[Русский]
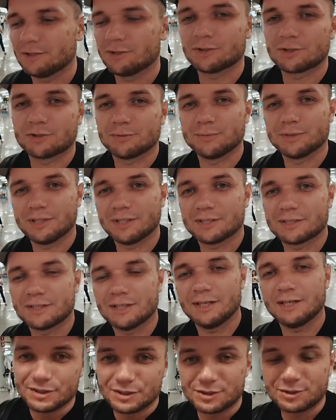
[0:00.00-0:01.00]
то, что мы
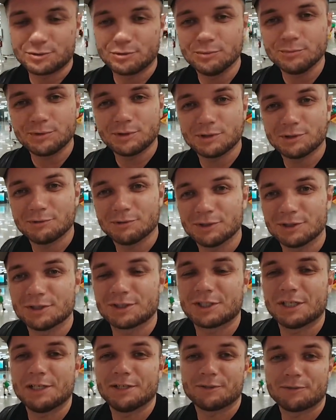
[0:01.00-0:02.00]
достали сумки его и
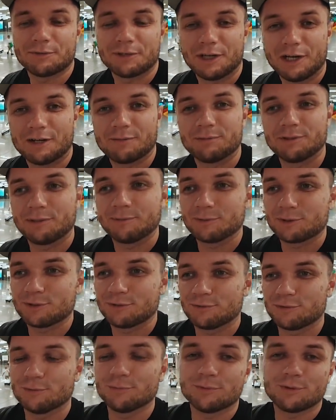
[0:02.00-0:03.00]
держали на руках, потому что
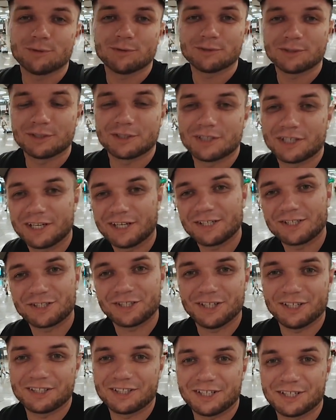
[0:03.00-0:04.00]
в сумке он
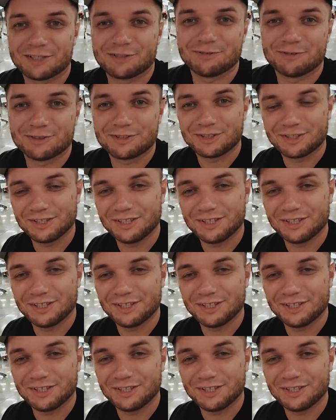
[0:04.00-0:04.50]
категорически отказывается